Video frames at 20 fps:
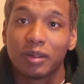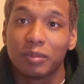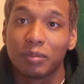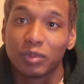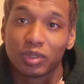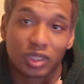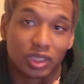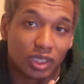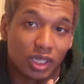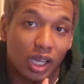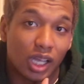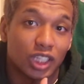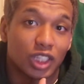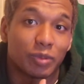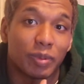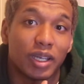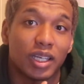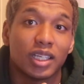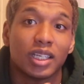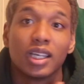もしかしたら
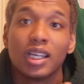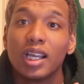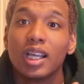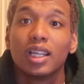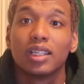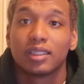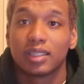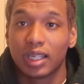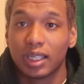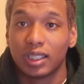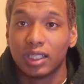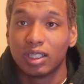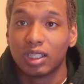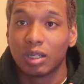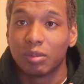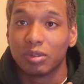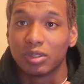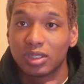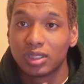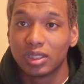発売されてる
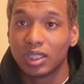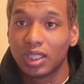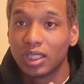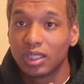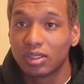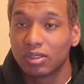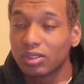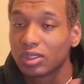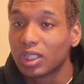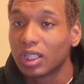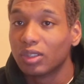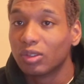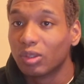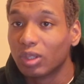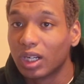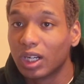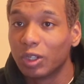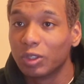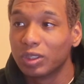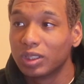かもしれないですそしたら動
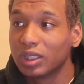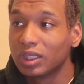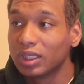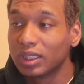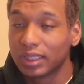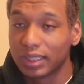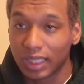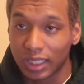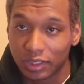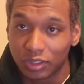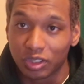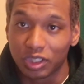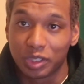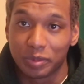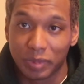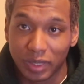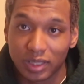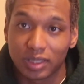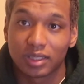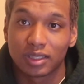画を出しておき
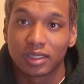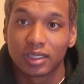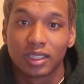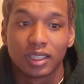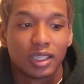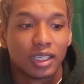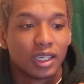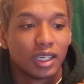ます